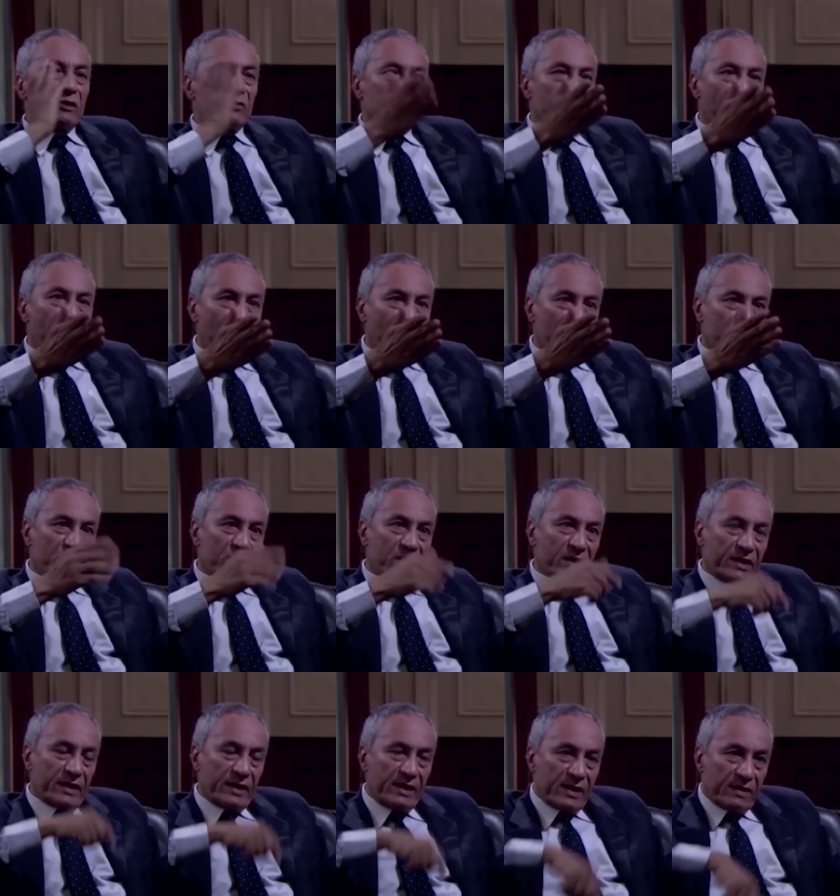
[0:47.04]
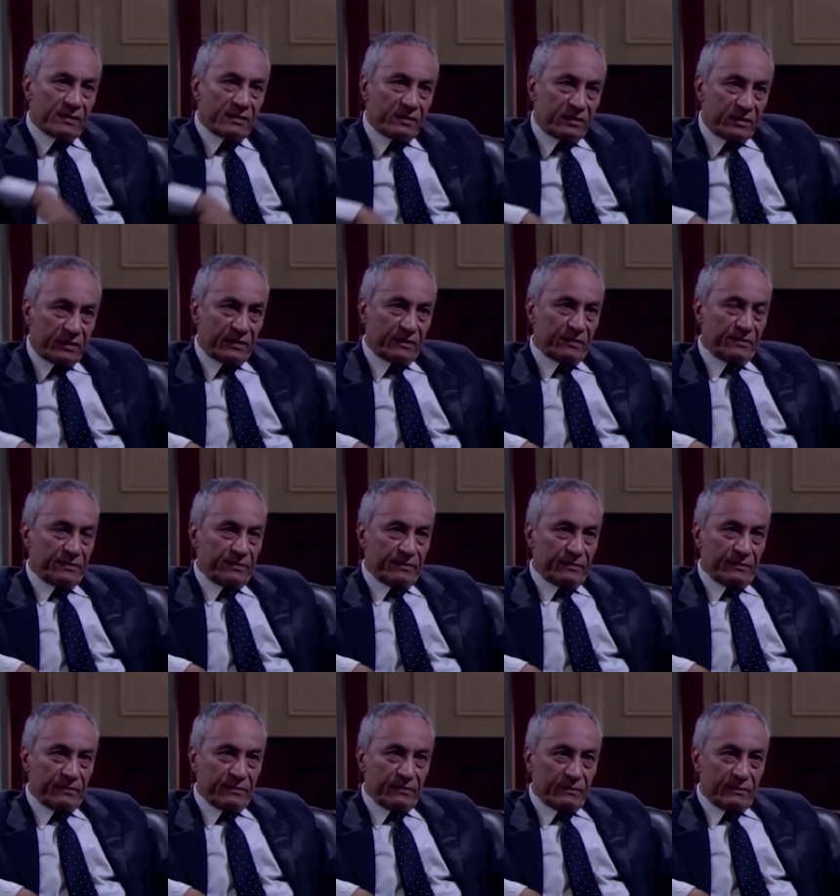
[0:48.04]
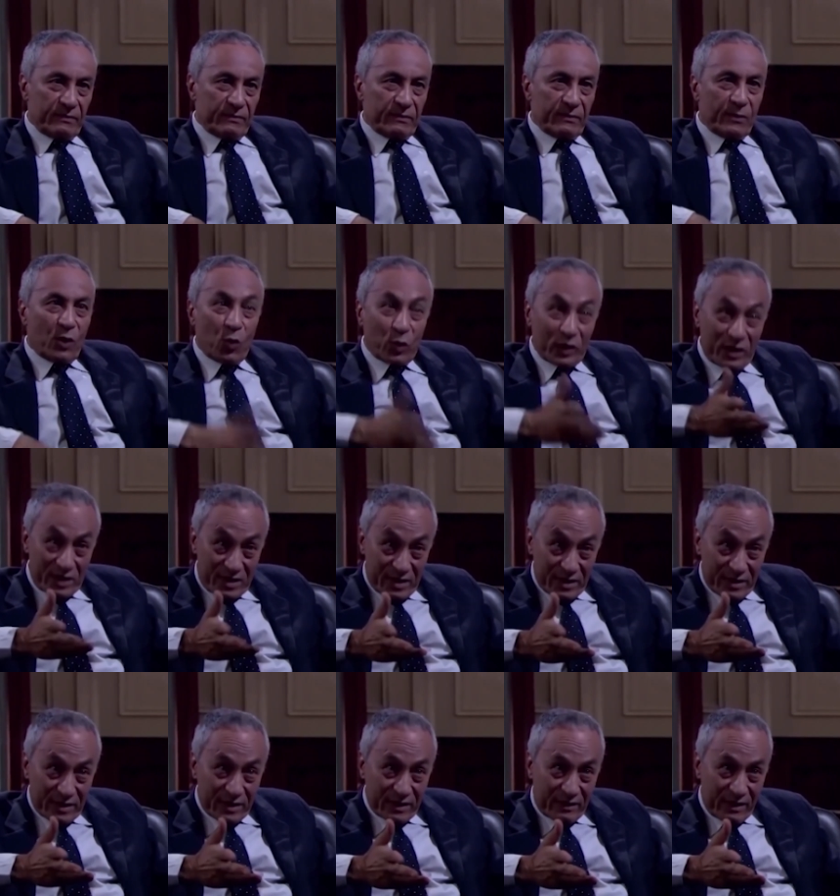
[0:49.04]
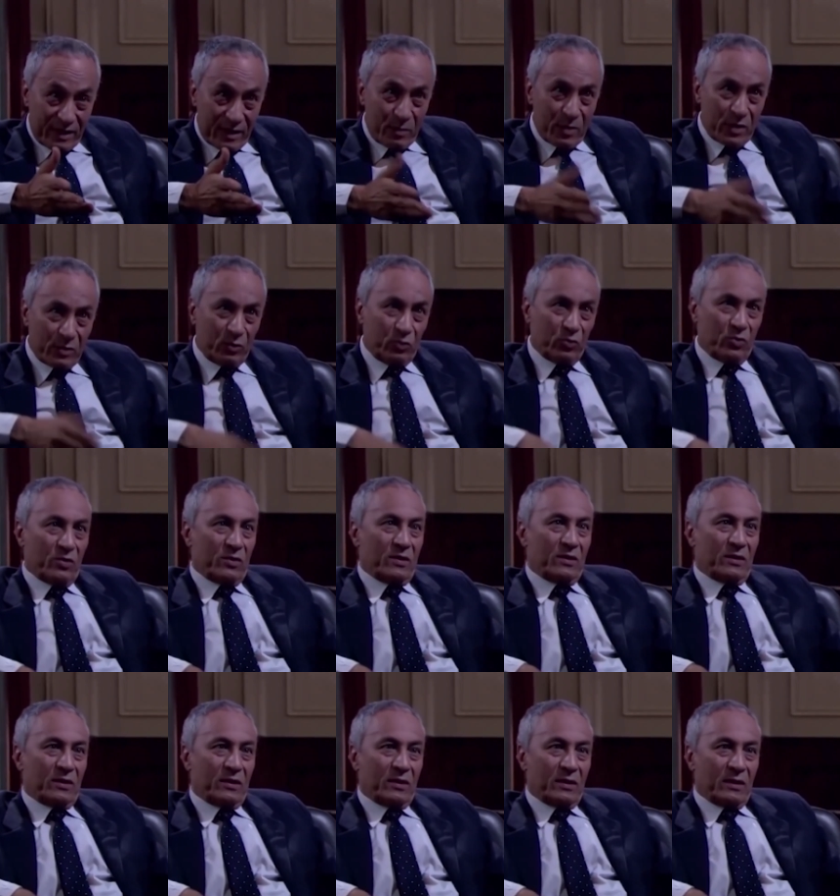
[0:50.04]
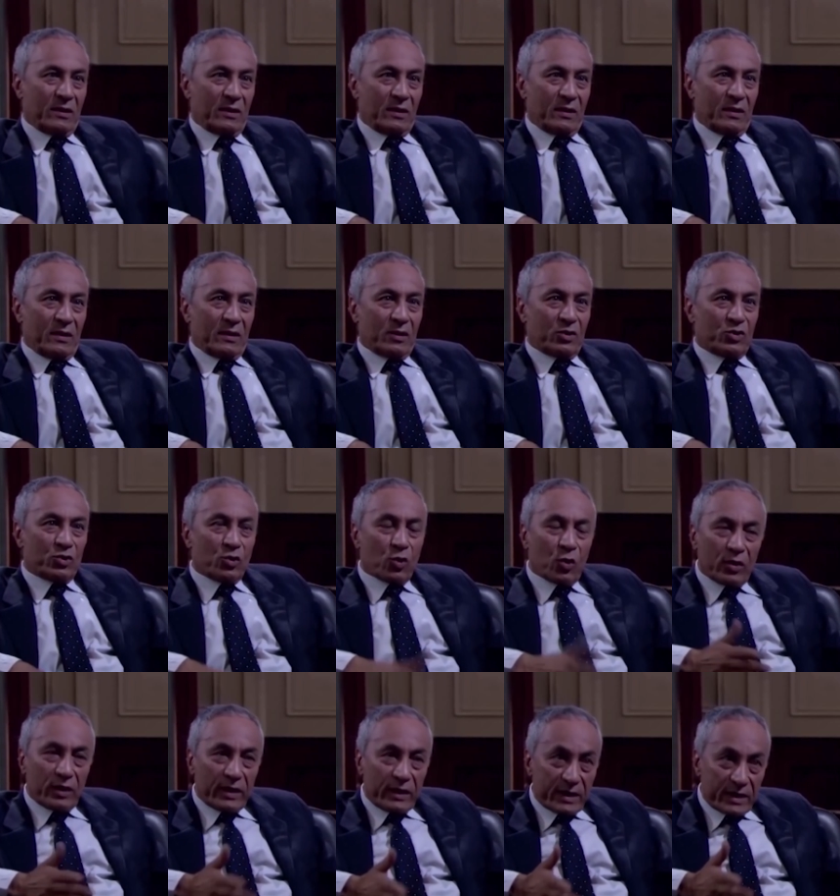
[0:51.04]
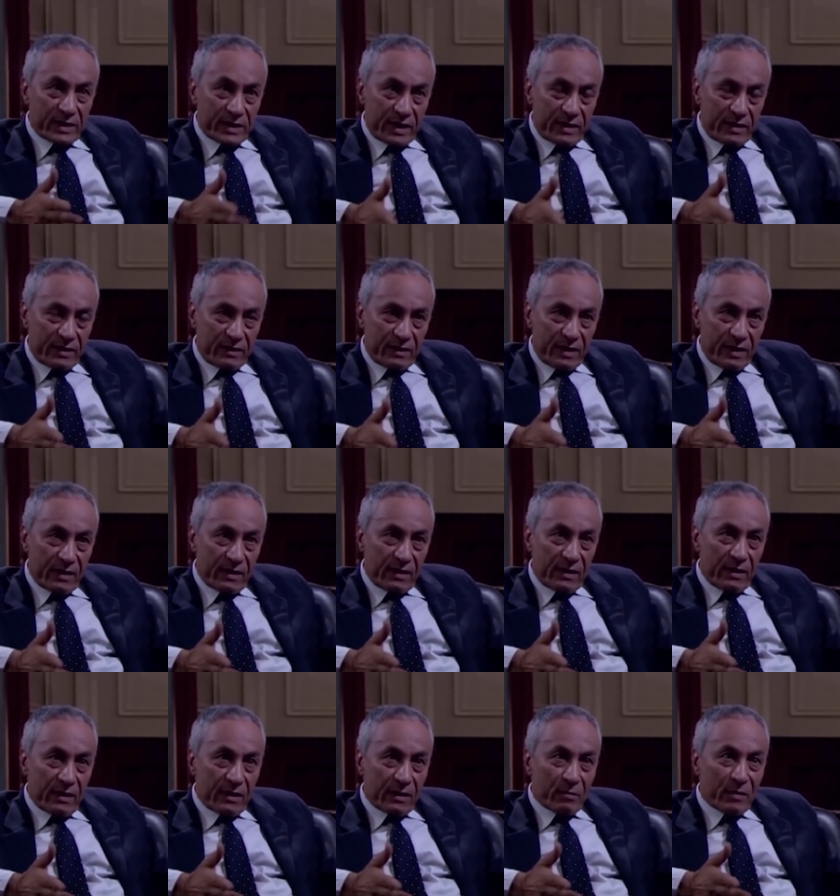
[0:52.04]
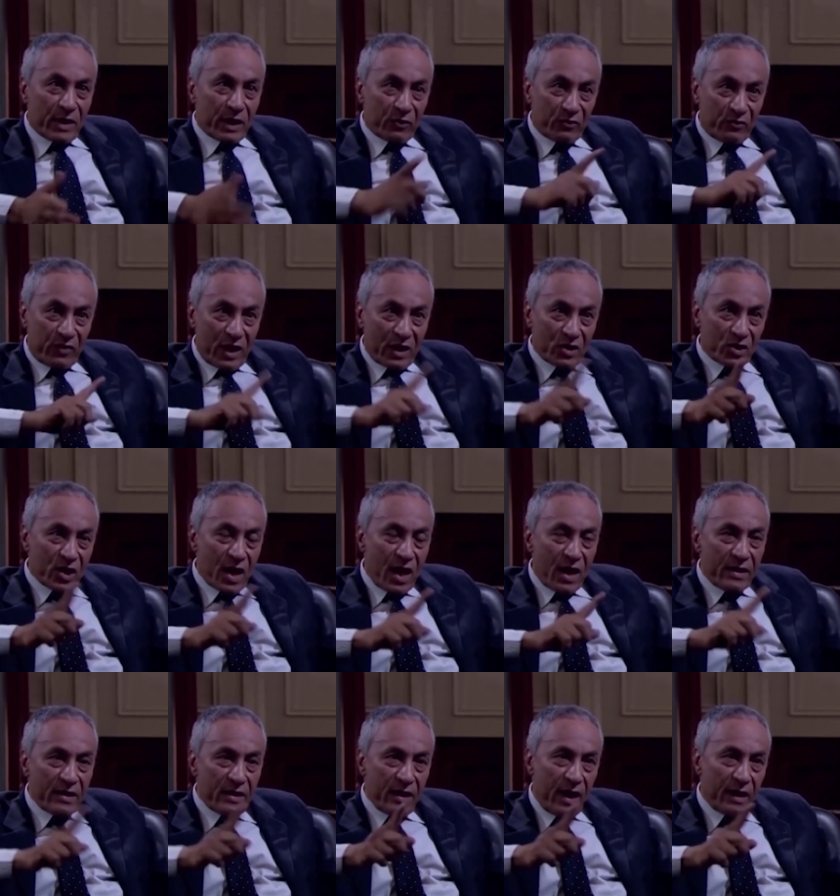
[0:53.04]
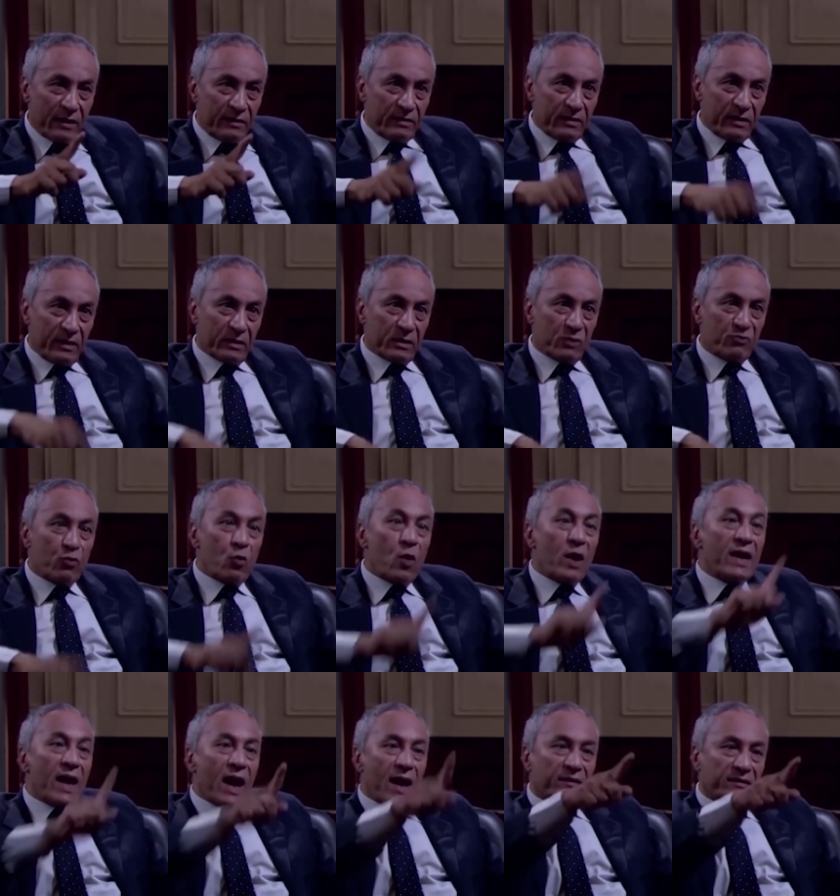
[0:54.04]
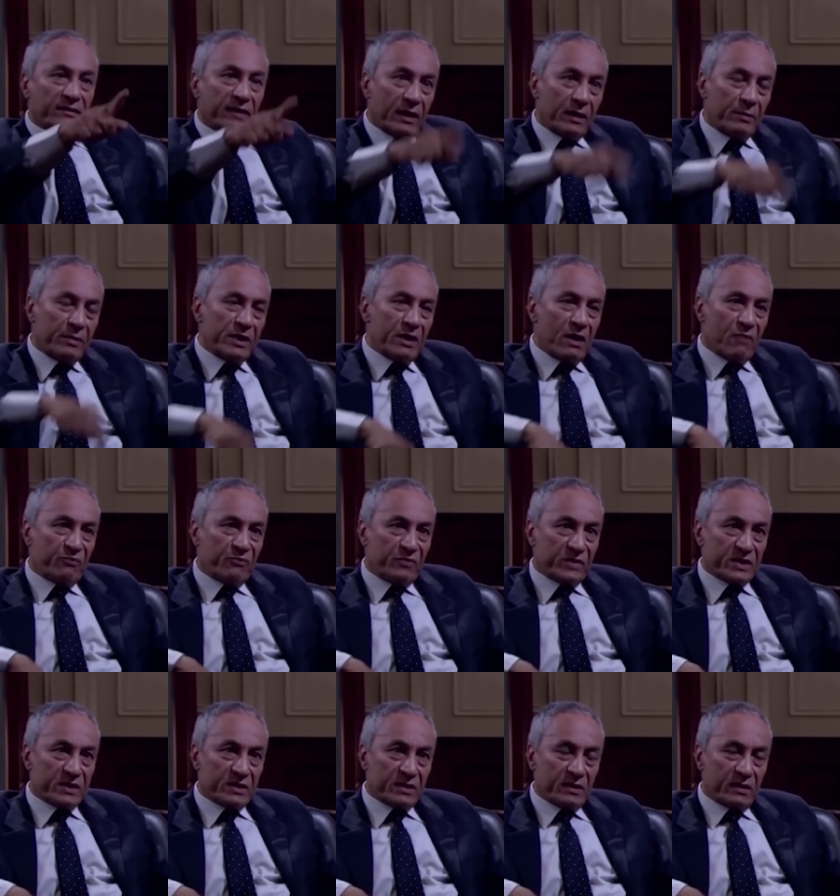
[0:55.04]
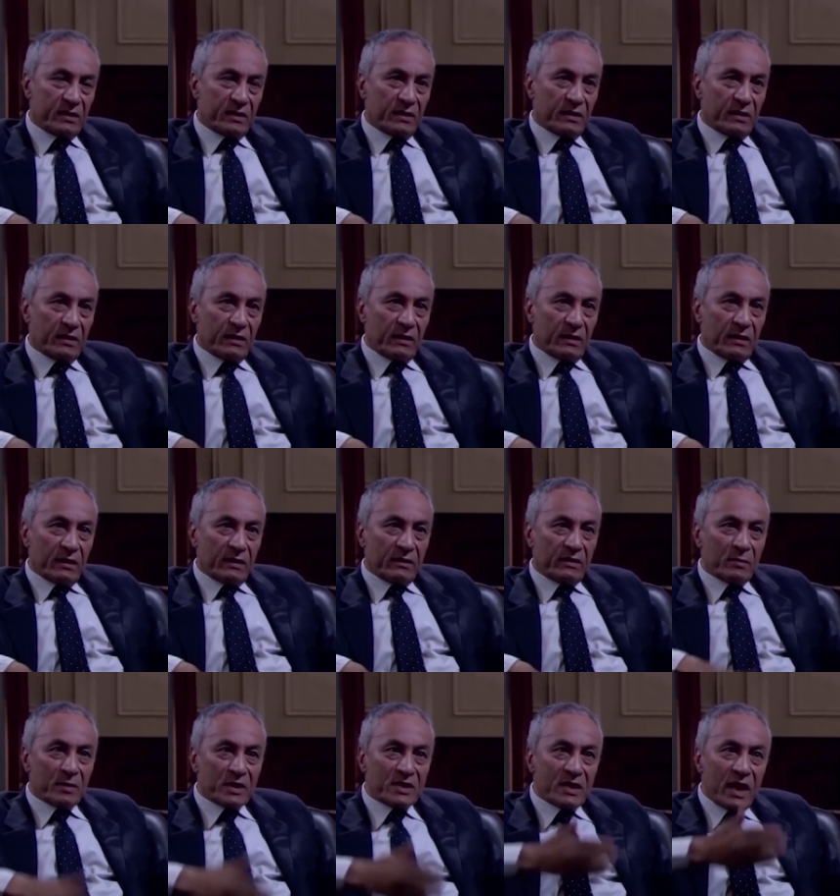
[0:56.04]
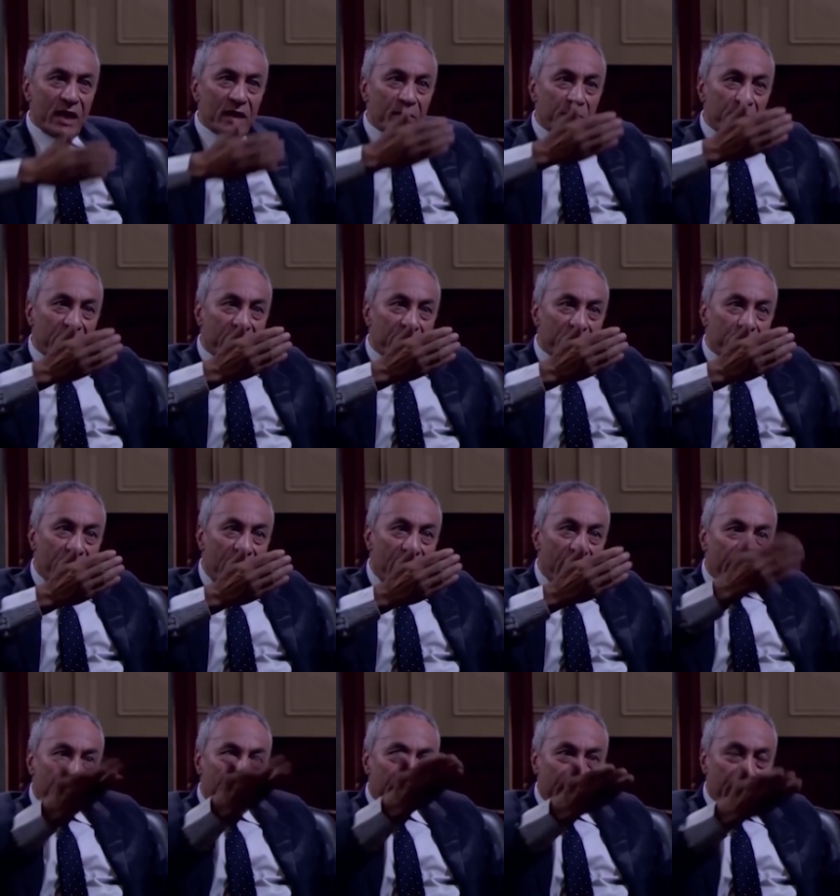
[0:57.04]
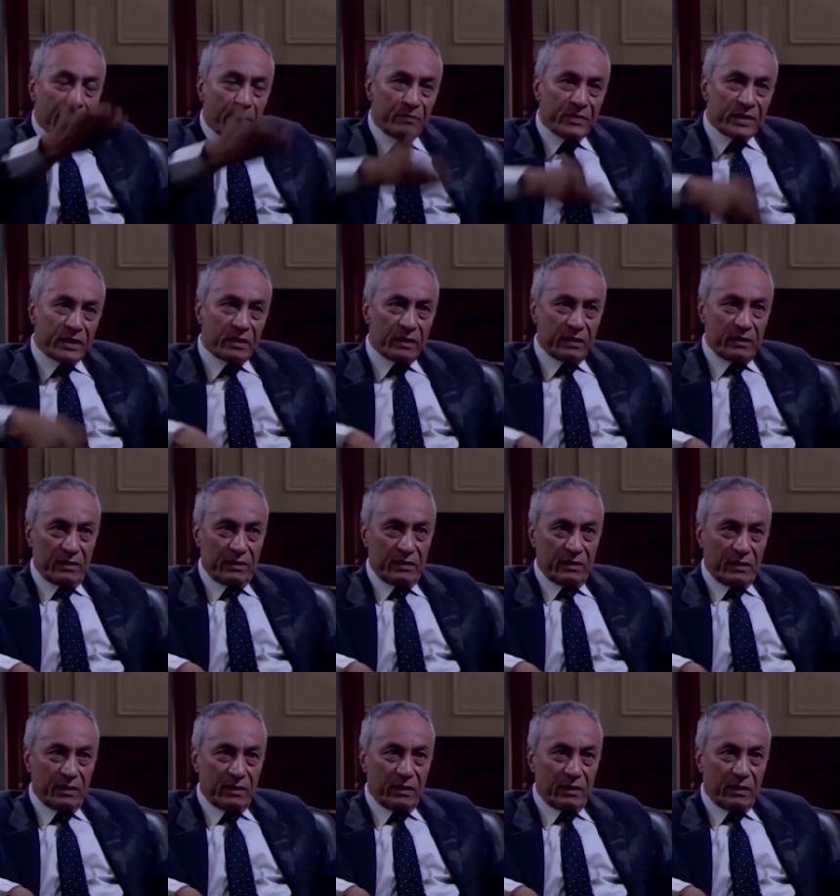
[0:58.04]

ينفعش يا كليانتي هو ده سر يتقال برضه الشغل اللي زي ده ما ينفعش اي حد يعرفه ولا حتى اللي بينفذ دي مصلحه بلد بحالها يا ابني